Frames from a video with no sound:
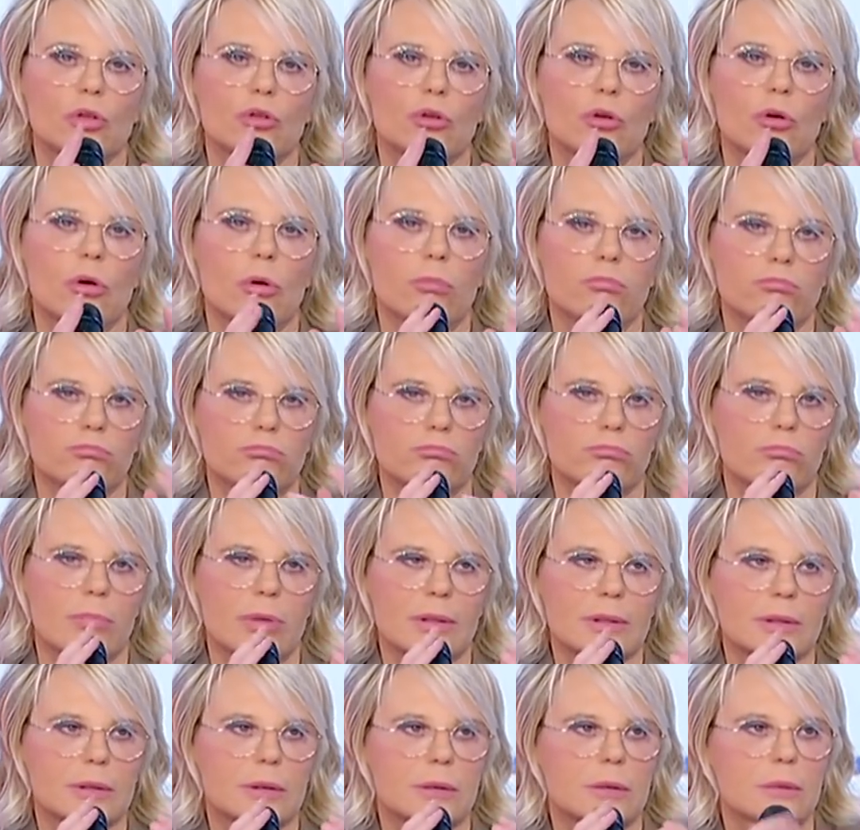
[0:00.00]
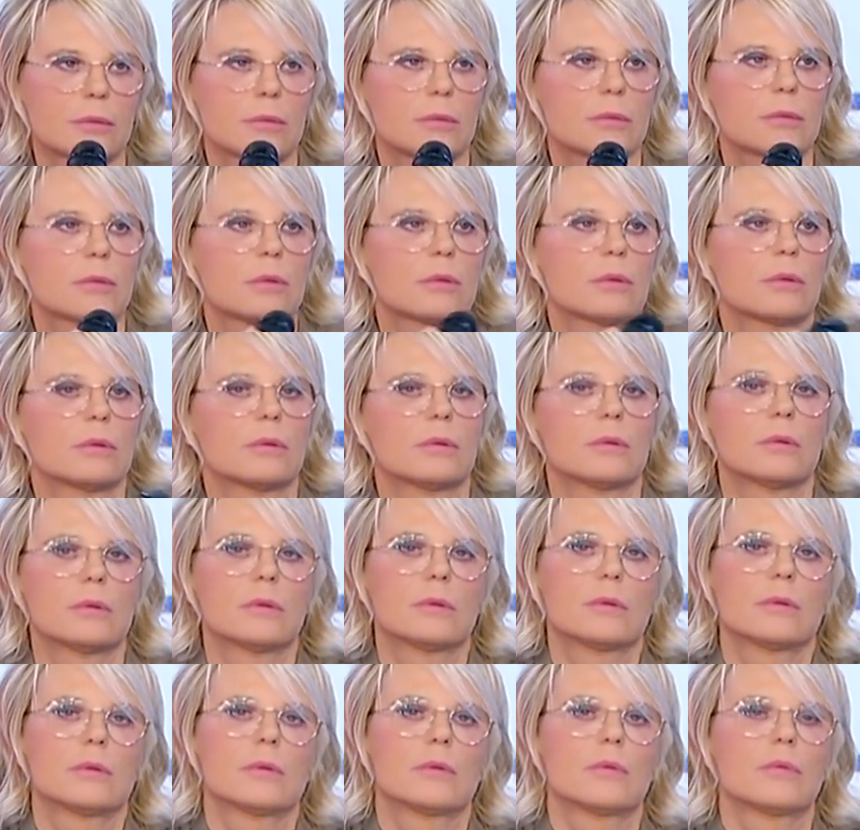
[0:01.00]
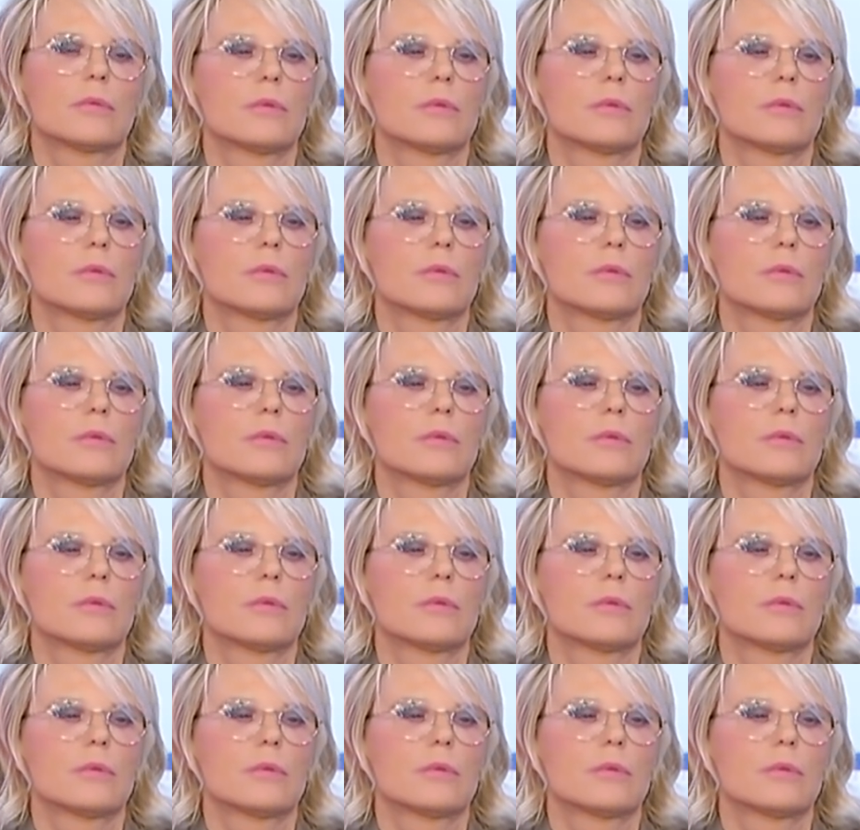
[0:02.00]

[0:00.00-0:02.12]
un certo. qualcosa, qualcosa